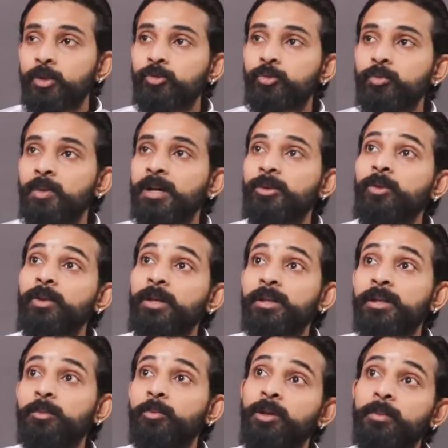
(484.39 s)
சும்மா தூங்கி
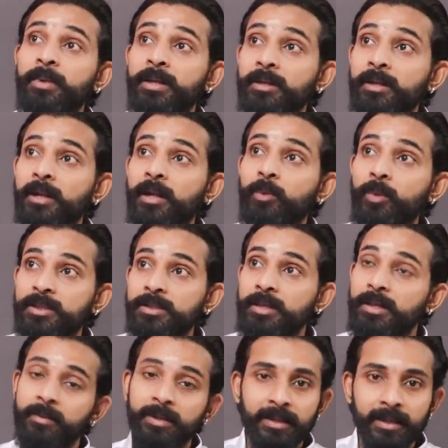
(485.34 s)
இந்த புல்பை எதுக்கடா
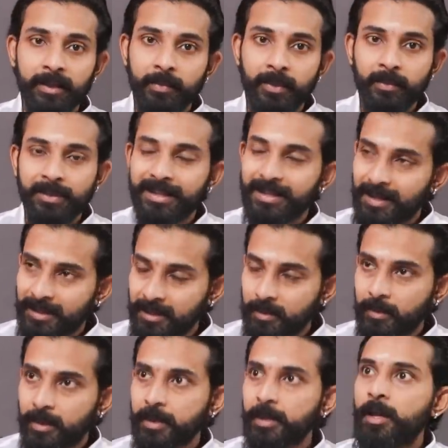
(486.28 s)
ஒச்சை அப்படின்னு கேட்பாங்க பார்த்தீங்களா
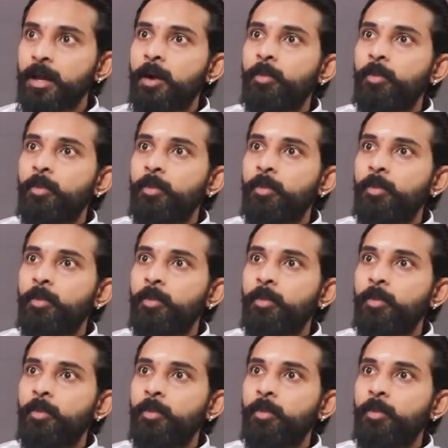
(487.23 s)
அந்த மாதிரி